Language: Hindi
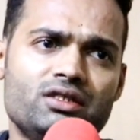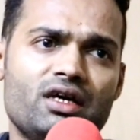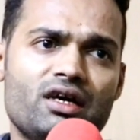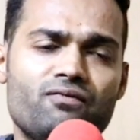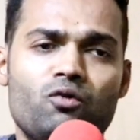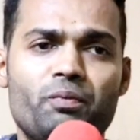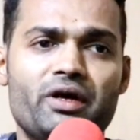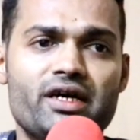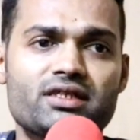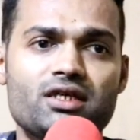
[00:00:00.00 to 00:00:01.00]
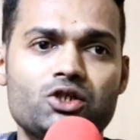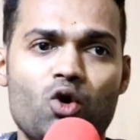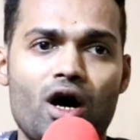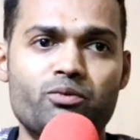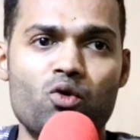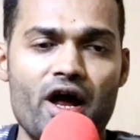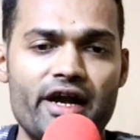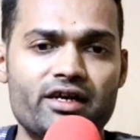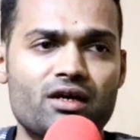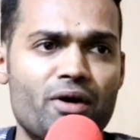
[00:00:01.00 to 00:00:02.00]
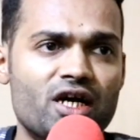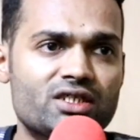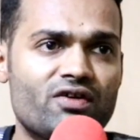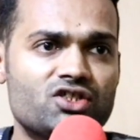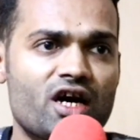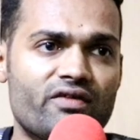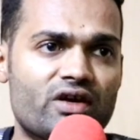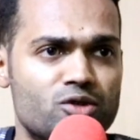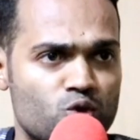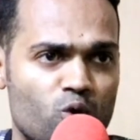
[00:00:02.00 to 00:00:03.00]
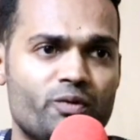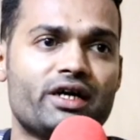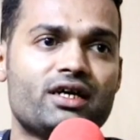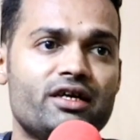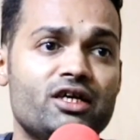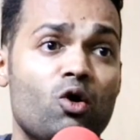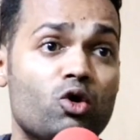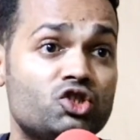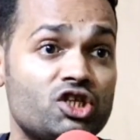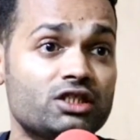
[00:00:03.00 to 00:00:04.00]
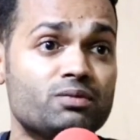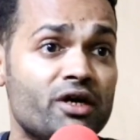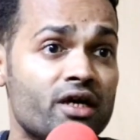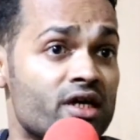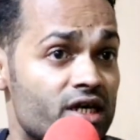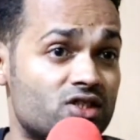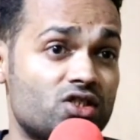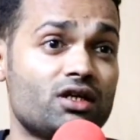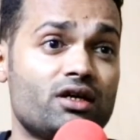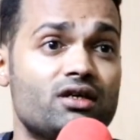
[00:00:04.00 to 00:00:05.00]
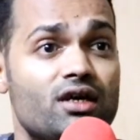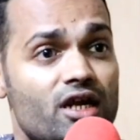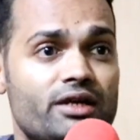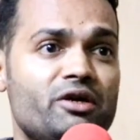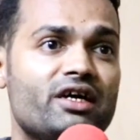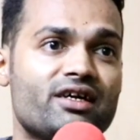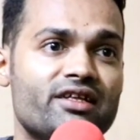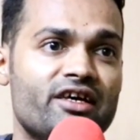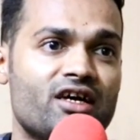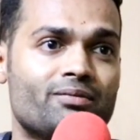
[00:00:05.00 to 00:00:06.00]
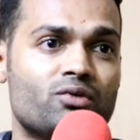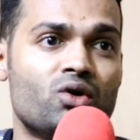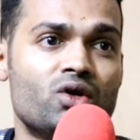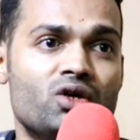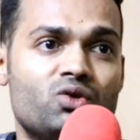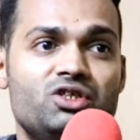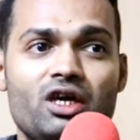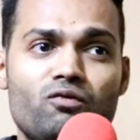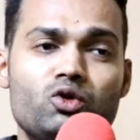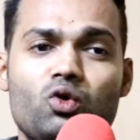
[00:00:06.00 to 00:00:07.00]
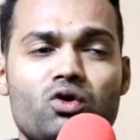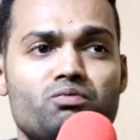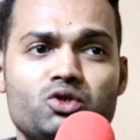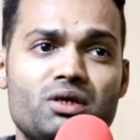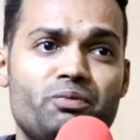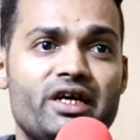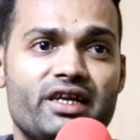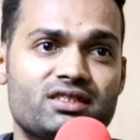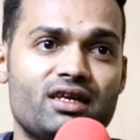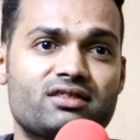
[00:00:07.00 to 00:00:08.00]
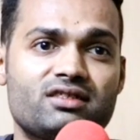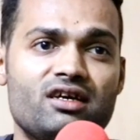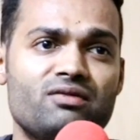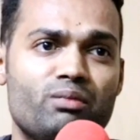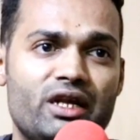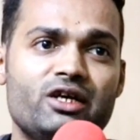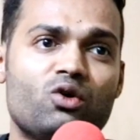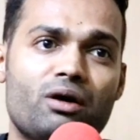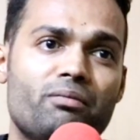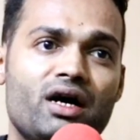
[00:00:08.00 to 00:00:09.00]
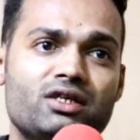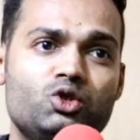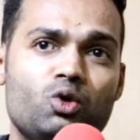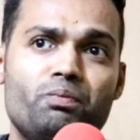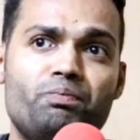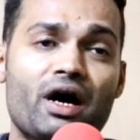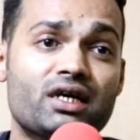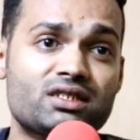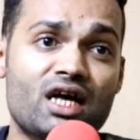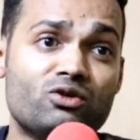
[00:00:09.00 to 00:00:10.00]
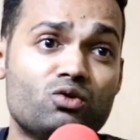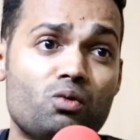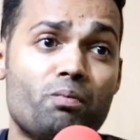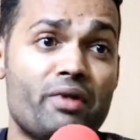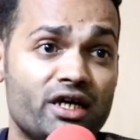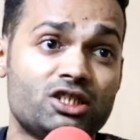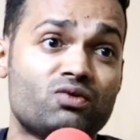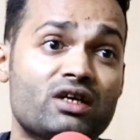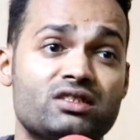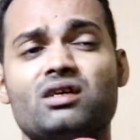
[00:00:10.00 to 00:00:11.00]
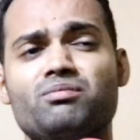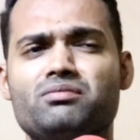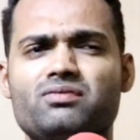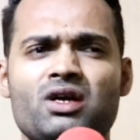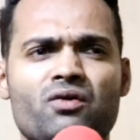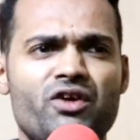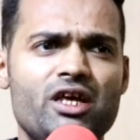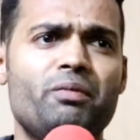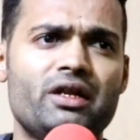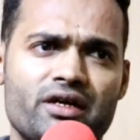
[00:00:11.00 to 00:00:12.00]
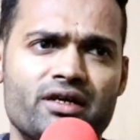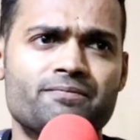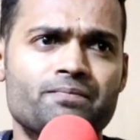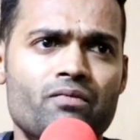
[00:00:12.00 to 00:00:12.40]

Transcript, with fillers: ये वो प्लेयर्स हैं जो आपको एंड के पाँच ओवर चार ओवर में स्कोर भी करके देंगे और चेज़ में स्टे करके रन भी करके देंगे आपको तो ये वो दो मुझे प्लेयर ऐसे लगते हैं मलिक और अम्माद जो पाकिस्तान को मैच जितवा सकते हैं विनिंग प्लेयर हैं